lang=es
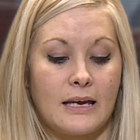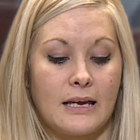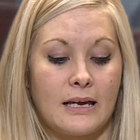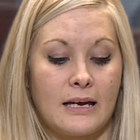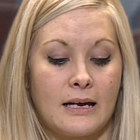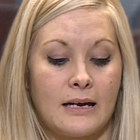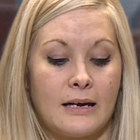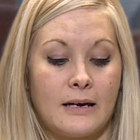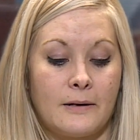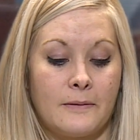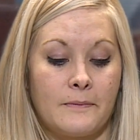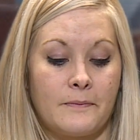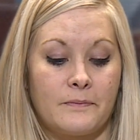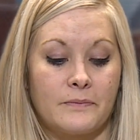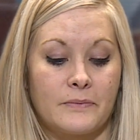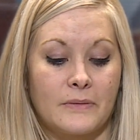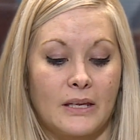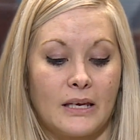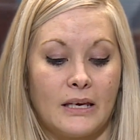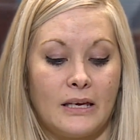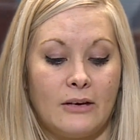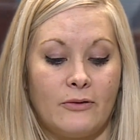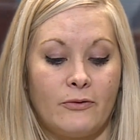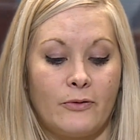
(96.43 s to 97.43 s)
Ah,
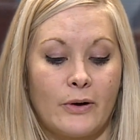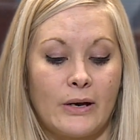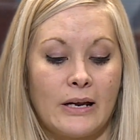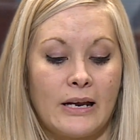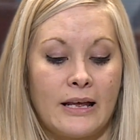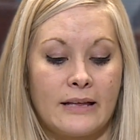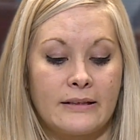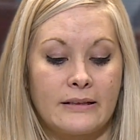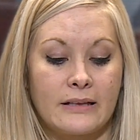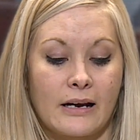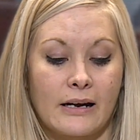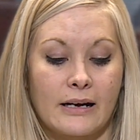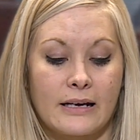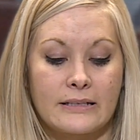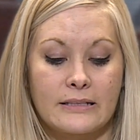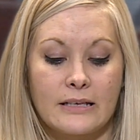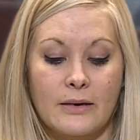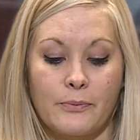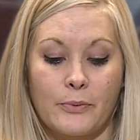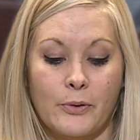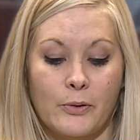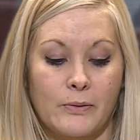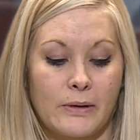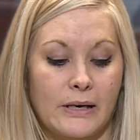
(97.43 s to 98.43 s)
y fue en la
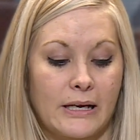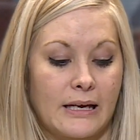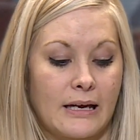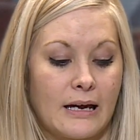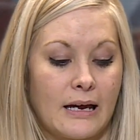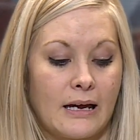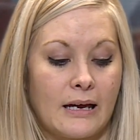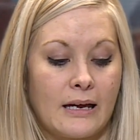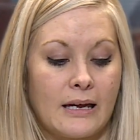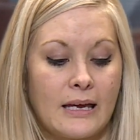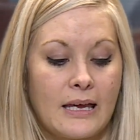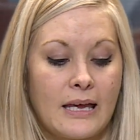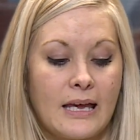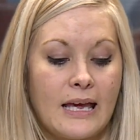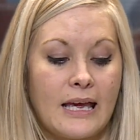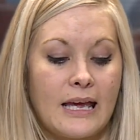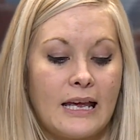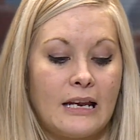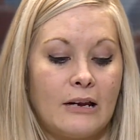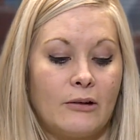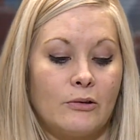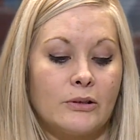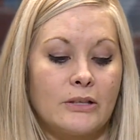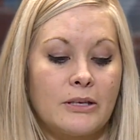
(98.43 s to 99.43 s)
terraza pública.
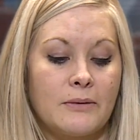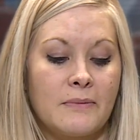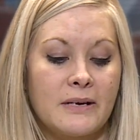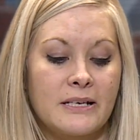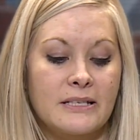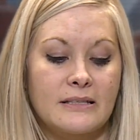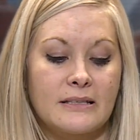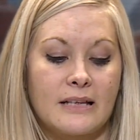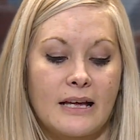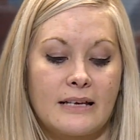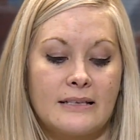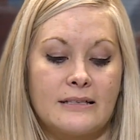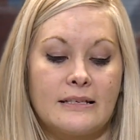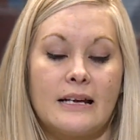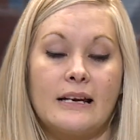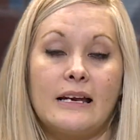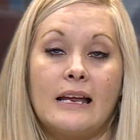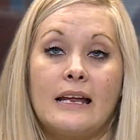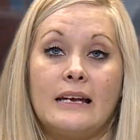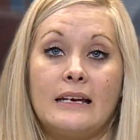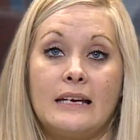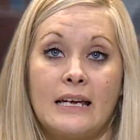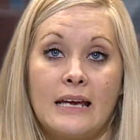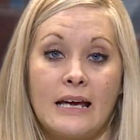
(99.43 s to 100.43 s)
En la última instancia,
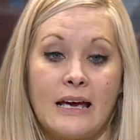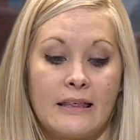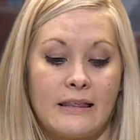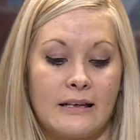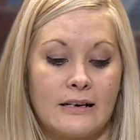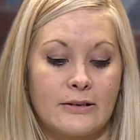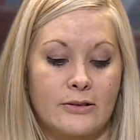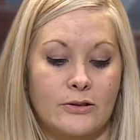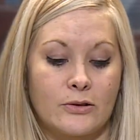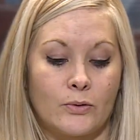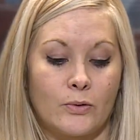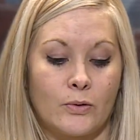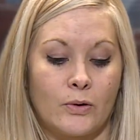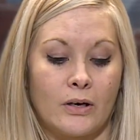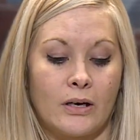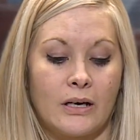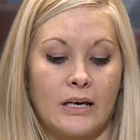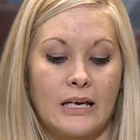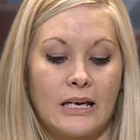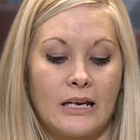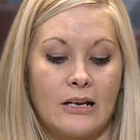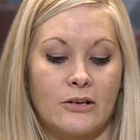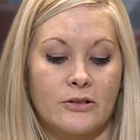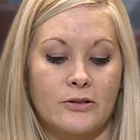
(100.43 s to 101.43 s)
la Liga del Sur
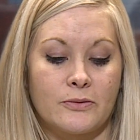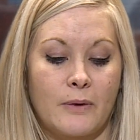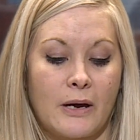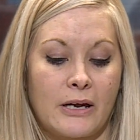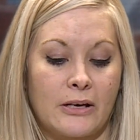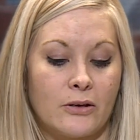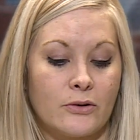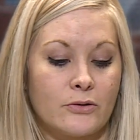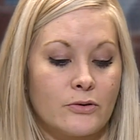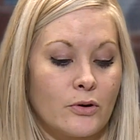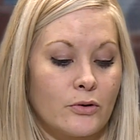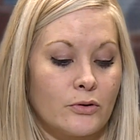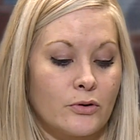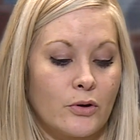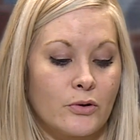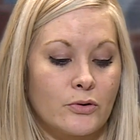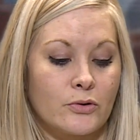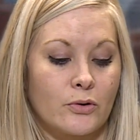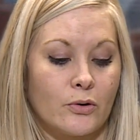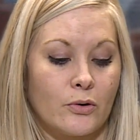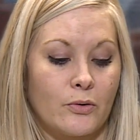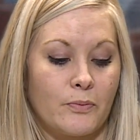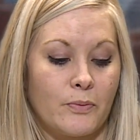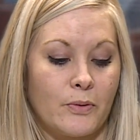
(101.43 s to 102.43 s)
y los varios
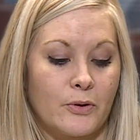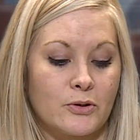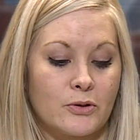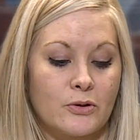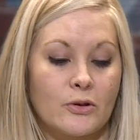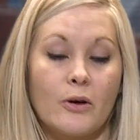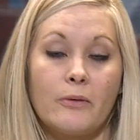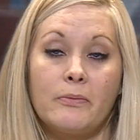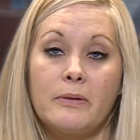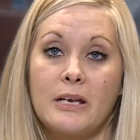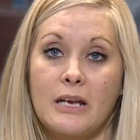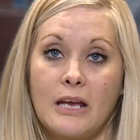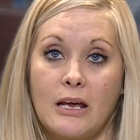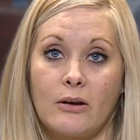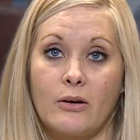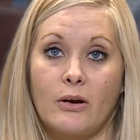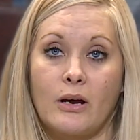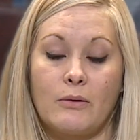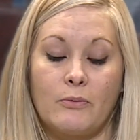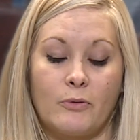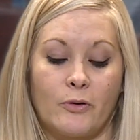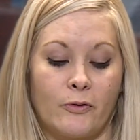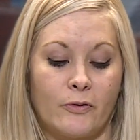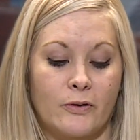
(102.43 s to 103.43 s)
otros grupos no
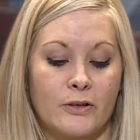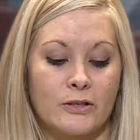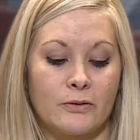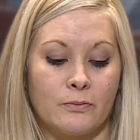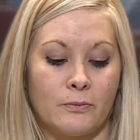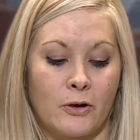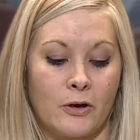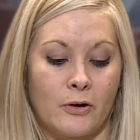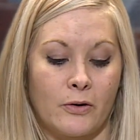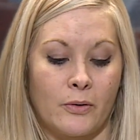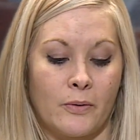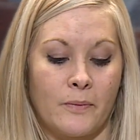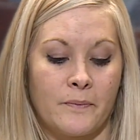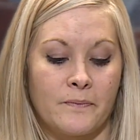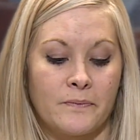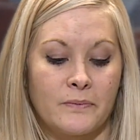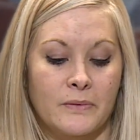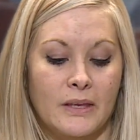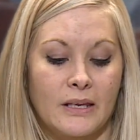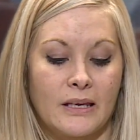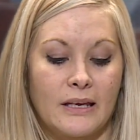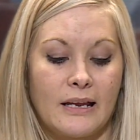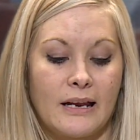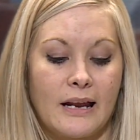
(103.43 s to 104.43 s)
vinieron a Murfreesboro
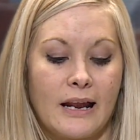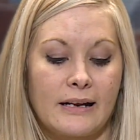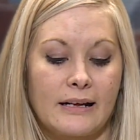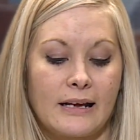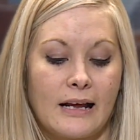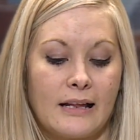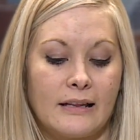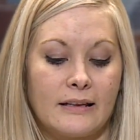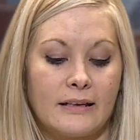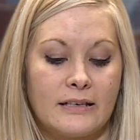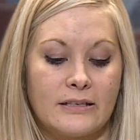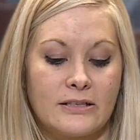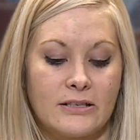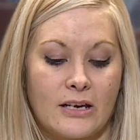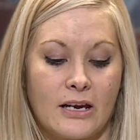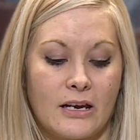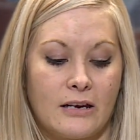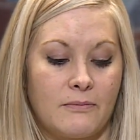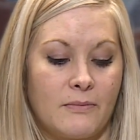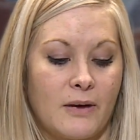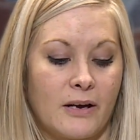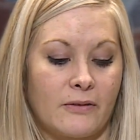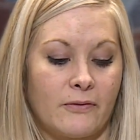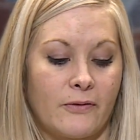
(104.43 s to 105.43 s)
y el alcalde
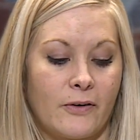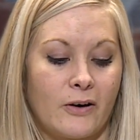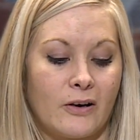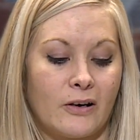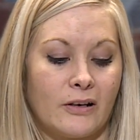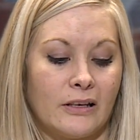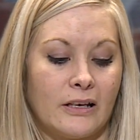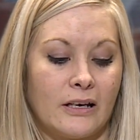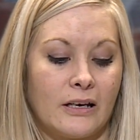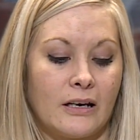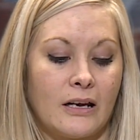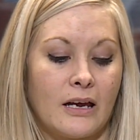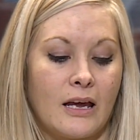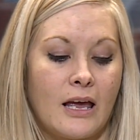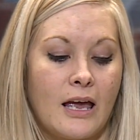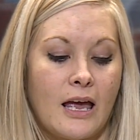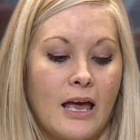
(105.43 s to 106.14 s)
Shane McFarlane